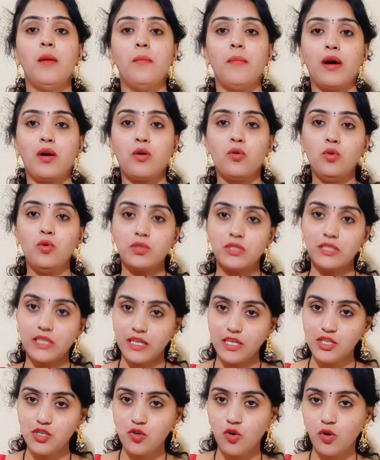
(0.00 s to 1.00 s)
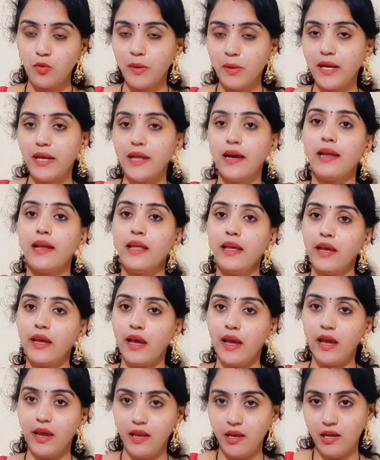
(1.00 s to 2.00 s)
మాకు స్క్రీన్ షాట్ పెట్టాలి
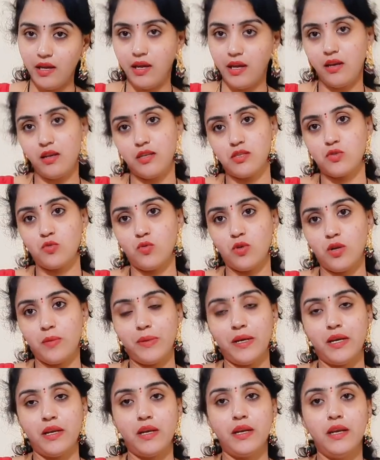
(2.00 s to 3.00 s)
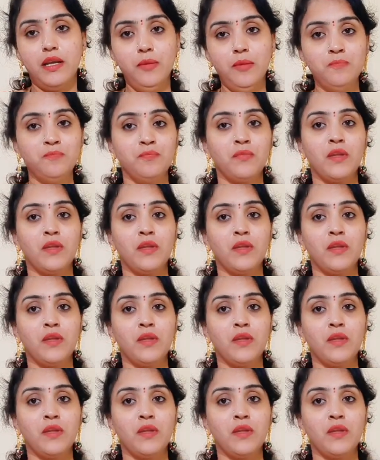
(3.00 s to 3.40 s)
అండ్ అడ్రస్ కూడా పెట్టండి